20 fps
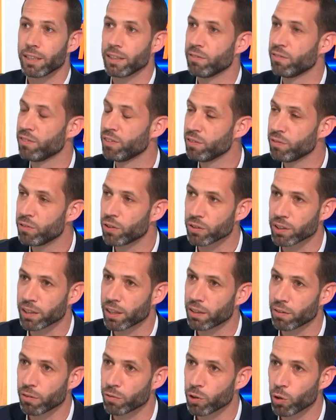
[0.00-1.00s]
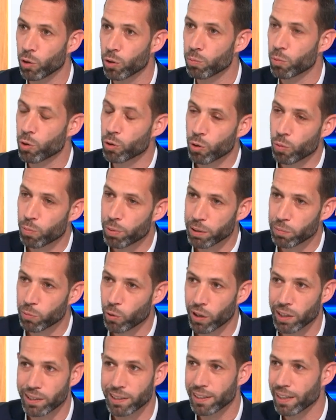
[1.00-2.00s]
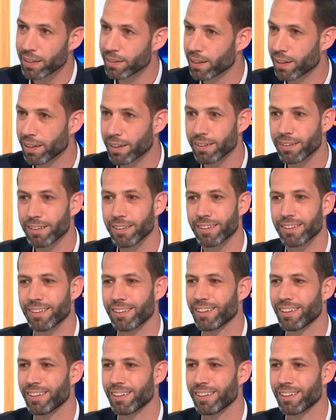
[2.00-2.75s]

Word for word: Ils vivent dans un environnement complètement incertain,